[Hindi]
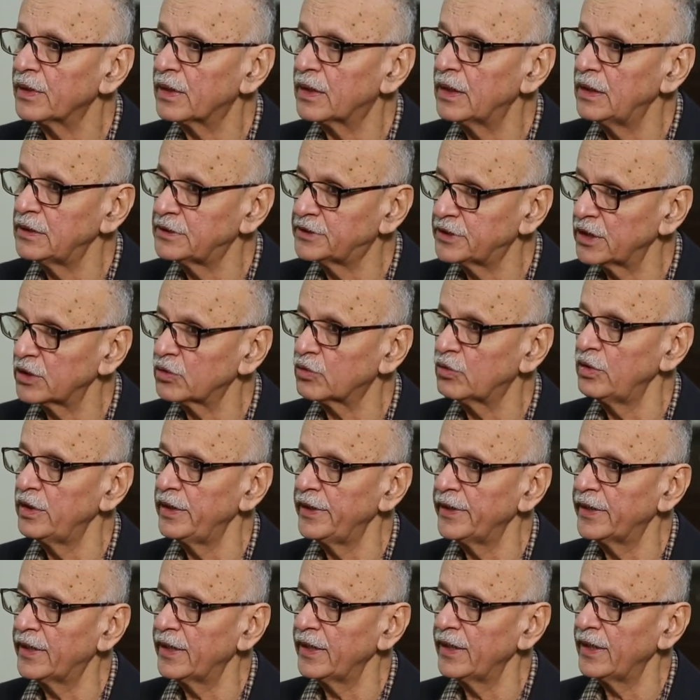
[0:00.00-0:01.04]
कल्चर को
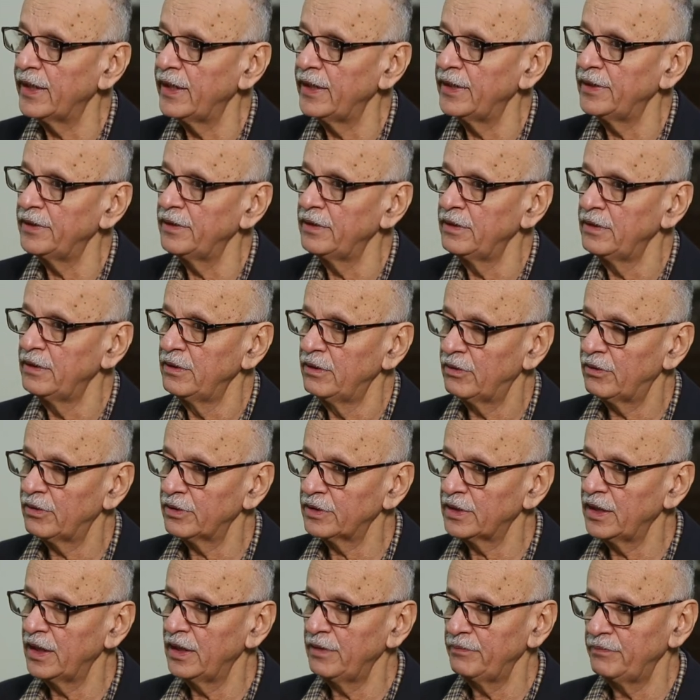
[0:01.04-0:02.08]
लेके आए
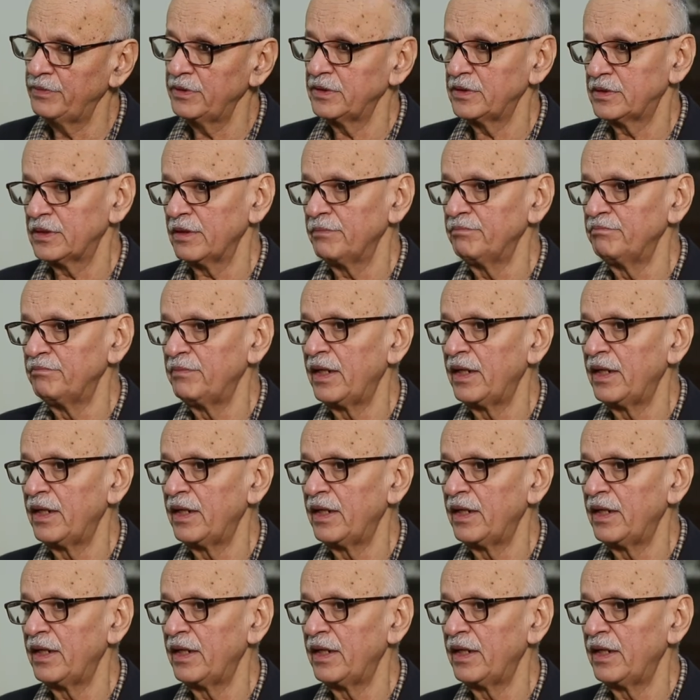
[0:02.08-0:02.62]
और यहाँ पे सब